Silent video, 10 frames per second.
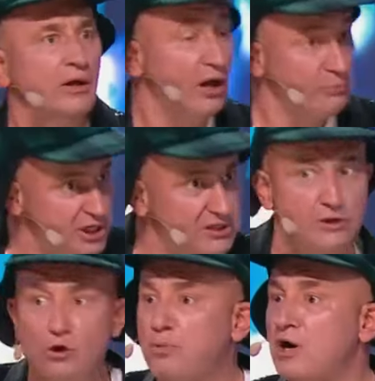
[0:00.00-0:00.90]
Я вам сейчас
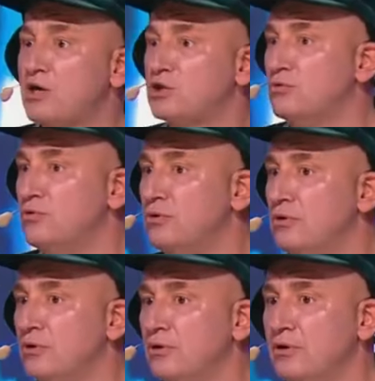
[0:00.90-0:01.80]
ее покажу.
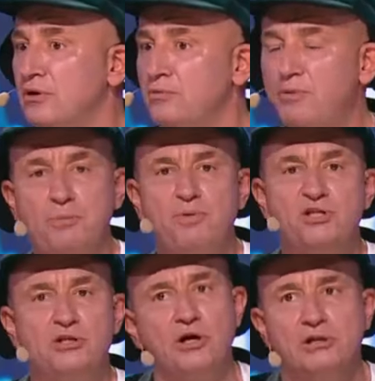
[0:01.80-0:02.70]

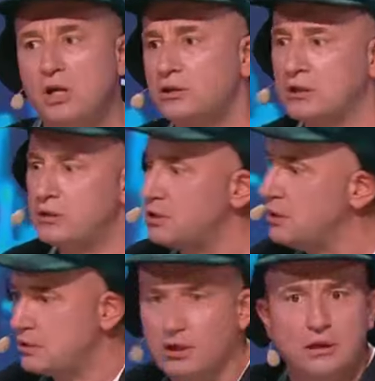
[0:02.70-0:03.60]
Переписчица говорит, нет, нет, нет,
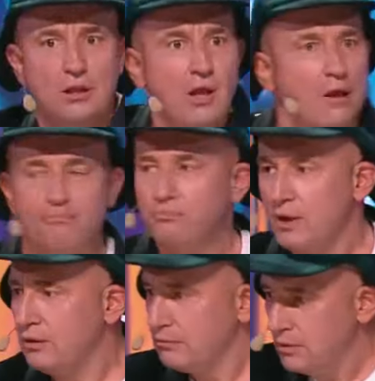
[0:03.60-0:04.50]
нет,
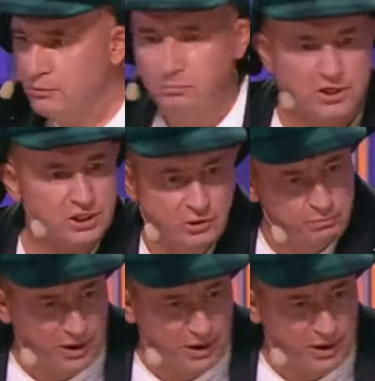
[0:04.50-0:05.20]
Ну, пожалуй,